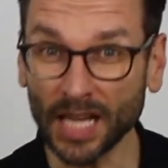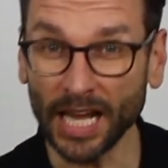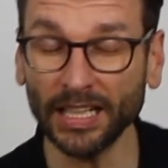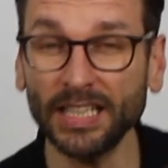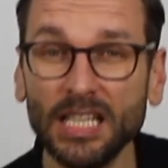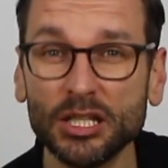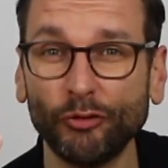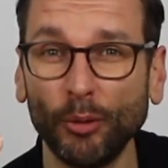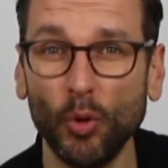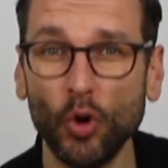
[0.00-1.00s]
ein
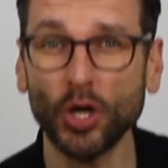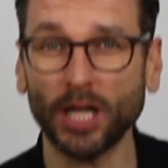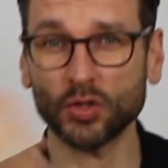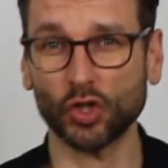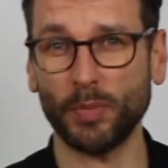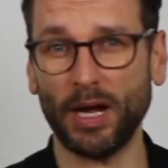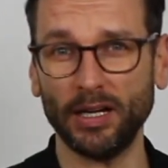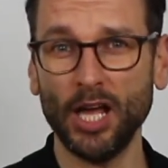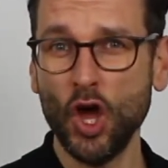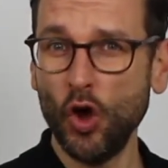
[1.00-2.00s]
Riesenvermögen anzusparen,
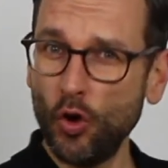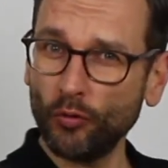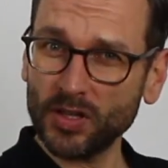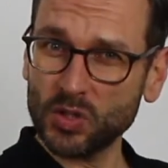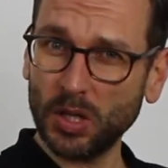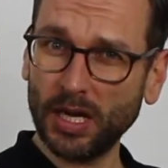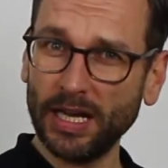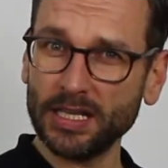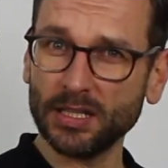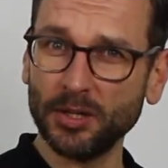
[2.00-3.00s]
irgendwas zu
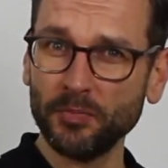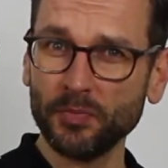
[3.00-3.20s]
erreichen.